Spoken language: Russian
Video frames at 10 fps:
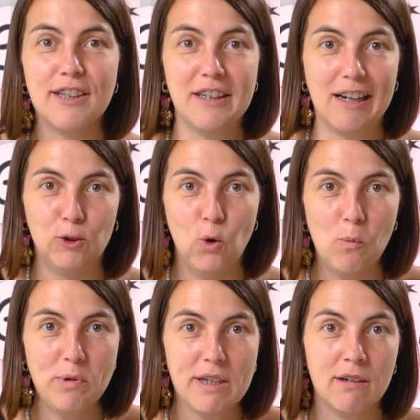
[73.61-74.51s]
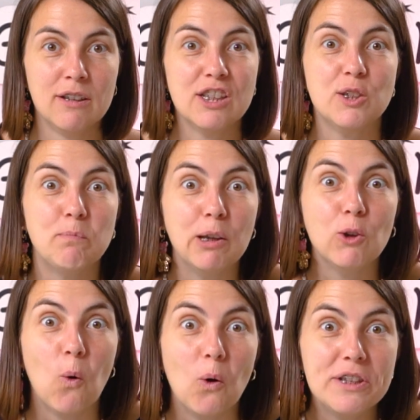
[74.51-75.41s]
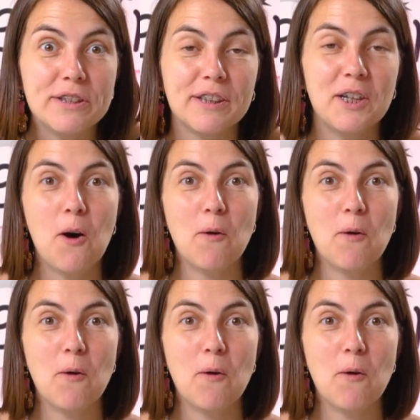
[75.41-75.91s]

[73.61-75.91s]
и оно у меня сбылось.